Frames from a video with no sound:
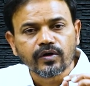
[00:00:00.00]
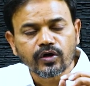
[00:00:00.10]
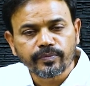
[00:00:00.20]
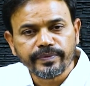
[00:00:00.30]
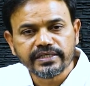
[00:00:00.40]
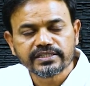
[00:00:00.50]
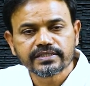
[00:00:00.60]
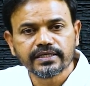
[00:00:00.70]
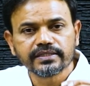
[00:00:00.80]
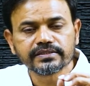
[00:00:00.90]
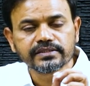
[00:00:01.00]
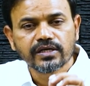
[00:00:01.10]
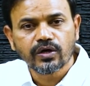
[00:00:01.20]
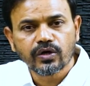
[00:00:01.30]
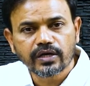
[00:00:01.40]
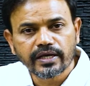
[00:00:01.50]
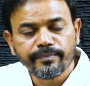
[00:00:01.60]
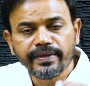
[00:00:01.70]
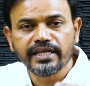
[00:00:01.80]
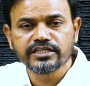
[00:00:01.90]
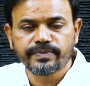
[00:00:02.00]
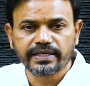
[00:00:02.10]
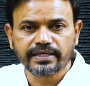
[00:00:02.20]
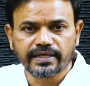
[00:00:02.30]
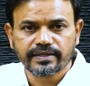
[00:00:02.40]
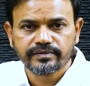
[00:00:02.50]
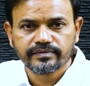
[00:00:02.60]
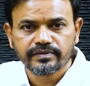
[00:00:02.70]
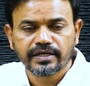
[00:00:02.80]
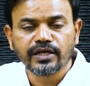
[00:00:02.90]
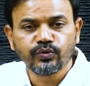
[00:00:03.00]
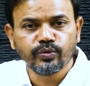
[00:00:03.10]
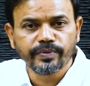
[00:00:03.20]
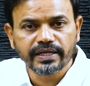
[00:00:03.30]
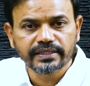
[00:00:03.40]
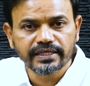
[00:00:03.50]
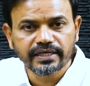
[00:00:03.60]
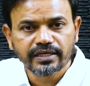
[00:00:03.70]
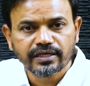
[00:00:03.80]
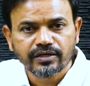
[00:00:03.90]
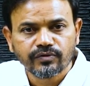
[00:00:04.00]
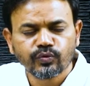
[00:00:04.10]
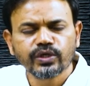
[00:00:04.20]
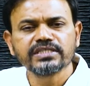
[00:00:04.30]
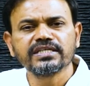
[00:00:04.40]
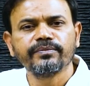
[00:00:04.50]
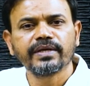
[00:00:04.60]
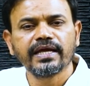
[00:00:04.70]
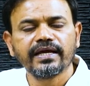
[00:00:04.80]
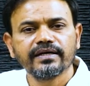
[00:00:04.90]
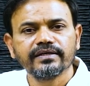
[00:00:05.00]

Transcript: और मिनिस्टर्स और एम एल क़ानून बनाते हैं वो किसने बनाया